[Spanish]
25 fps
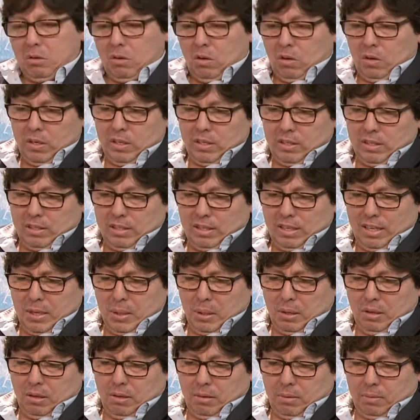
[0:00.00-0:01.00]
yo
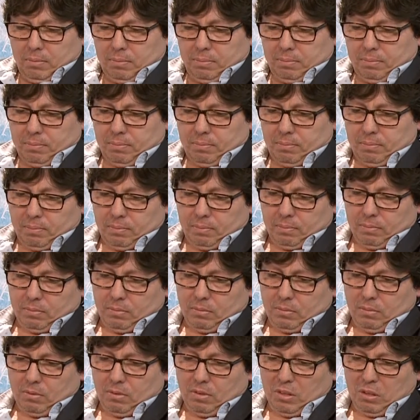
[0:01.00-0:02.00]
este,
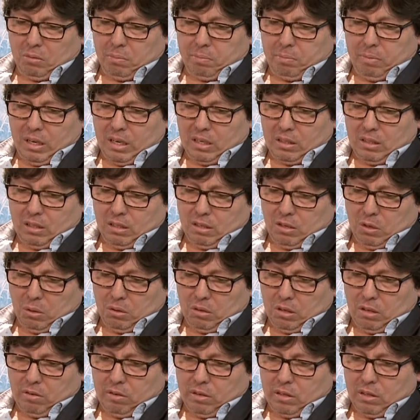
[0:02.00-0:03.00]
parte de
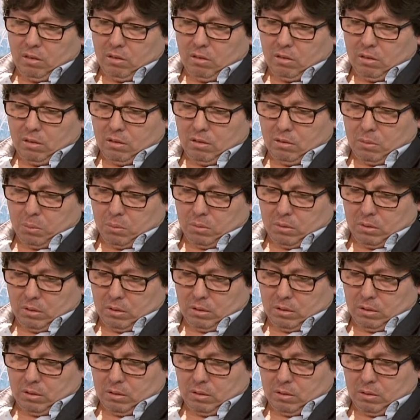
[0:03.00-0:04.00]
lo que he venido
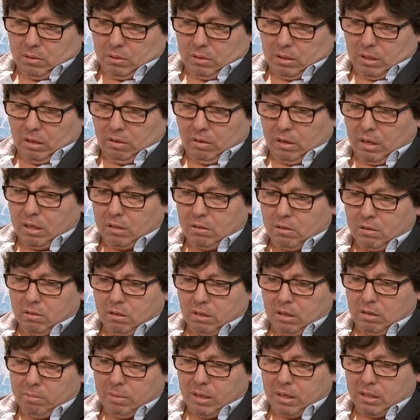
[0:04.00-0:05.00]
trabajando
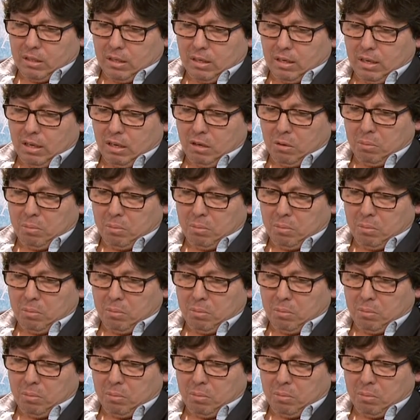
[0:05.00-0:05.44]
sobre Martinán,